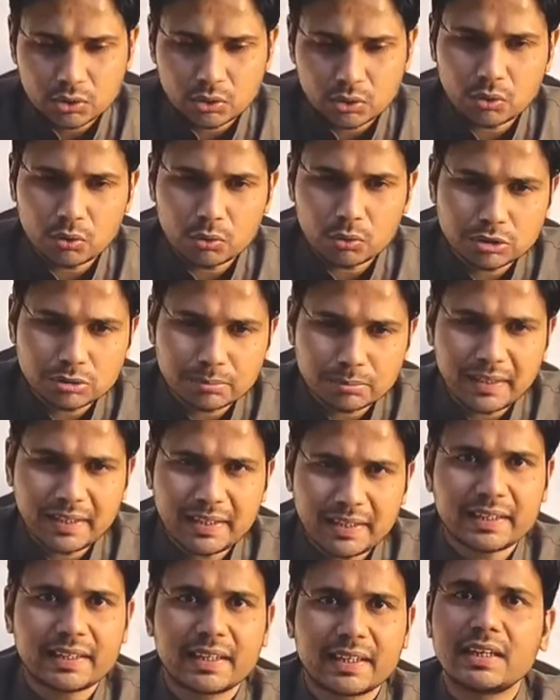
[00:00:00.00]
तो उसमें
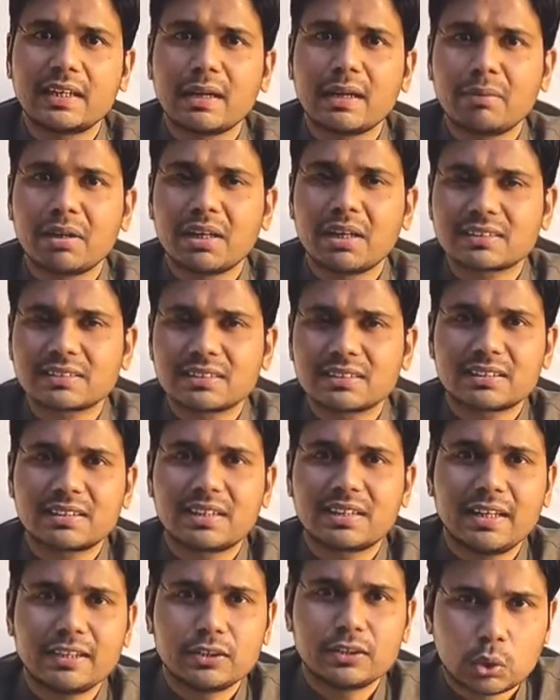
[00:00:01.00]
एक घंटा भी लग
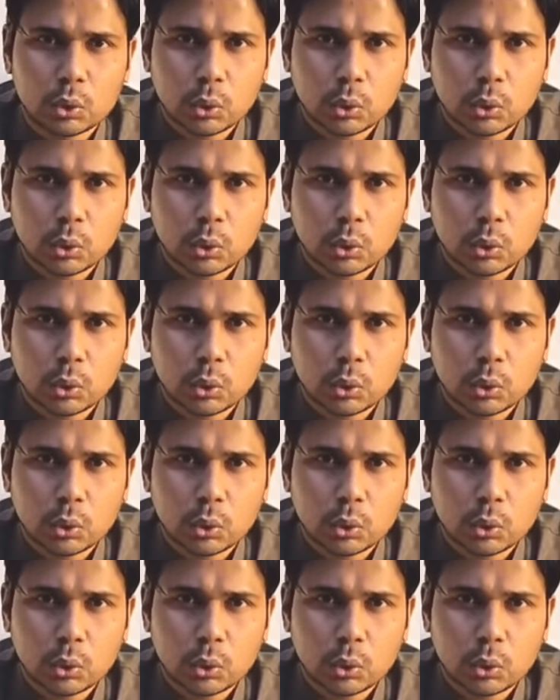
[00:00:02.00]
सकता है